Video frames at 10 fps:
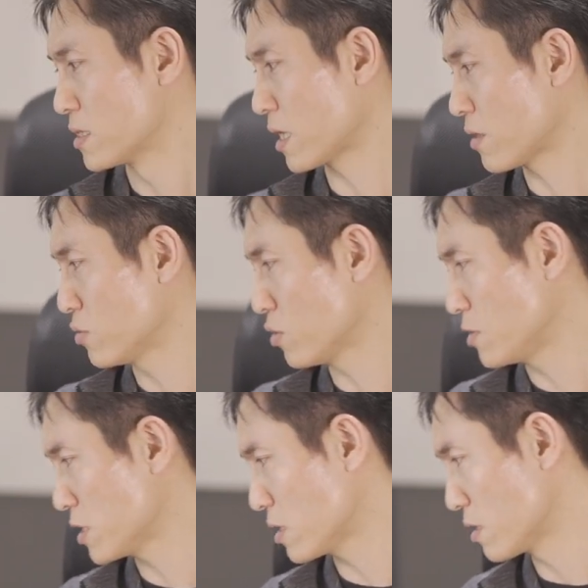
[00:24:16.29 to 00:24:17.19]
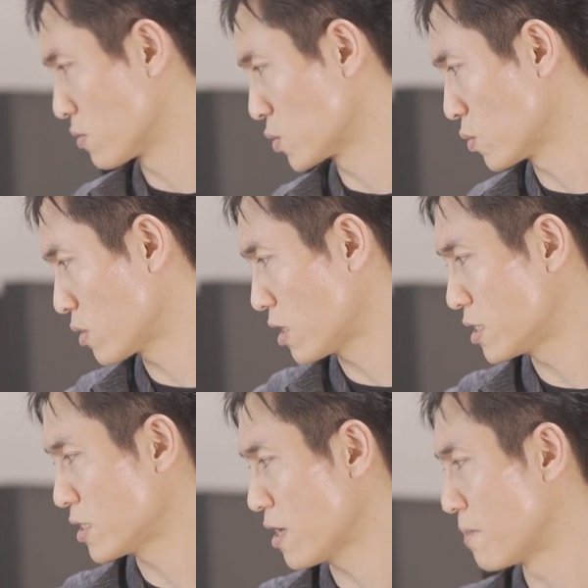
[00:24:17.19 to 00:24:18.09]
先ほど皆さんにご紹介
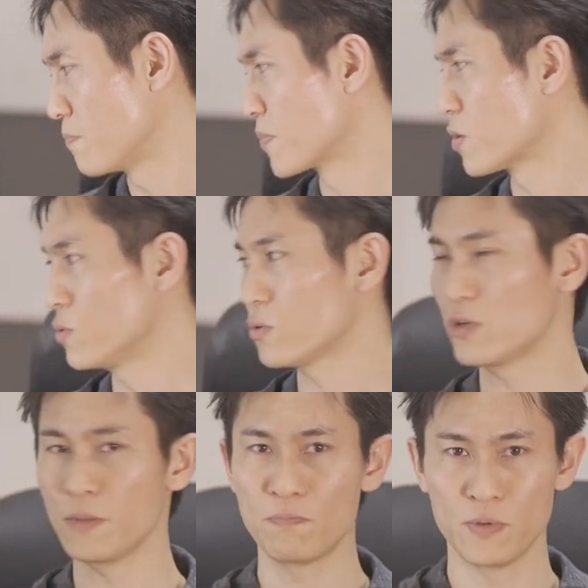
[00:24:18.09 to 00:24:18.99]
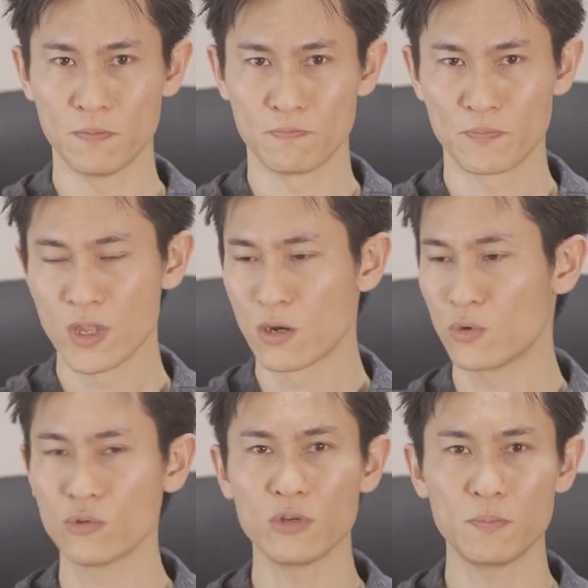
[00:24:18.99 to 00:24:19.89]
したこの
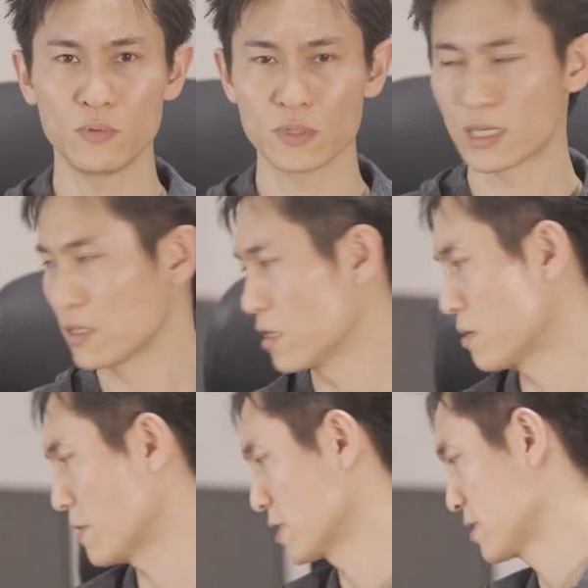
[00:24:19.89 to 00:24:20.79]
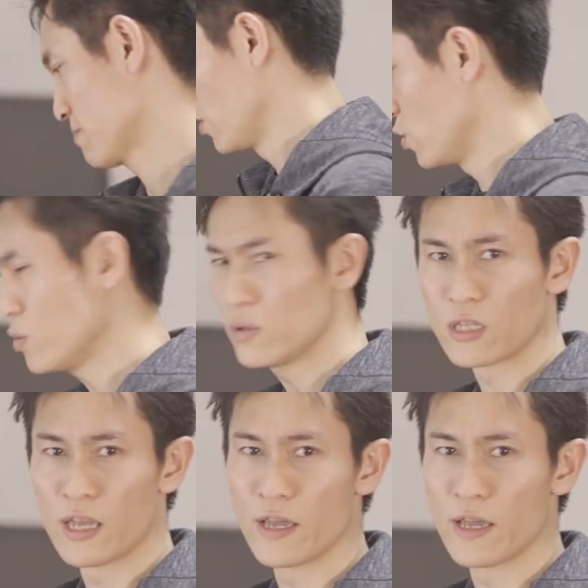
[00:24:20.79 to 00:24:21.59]
グリップを使っていきます。言う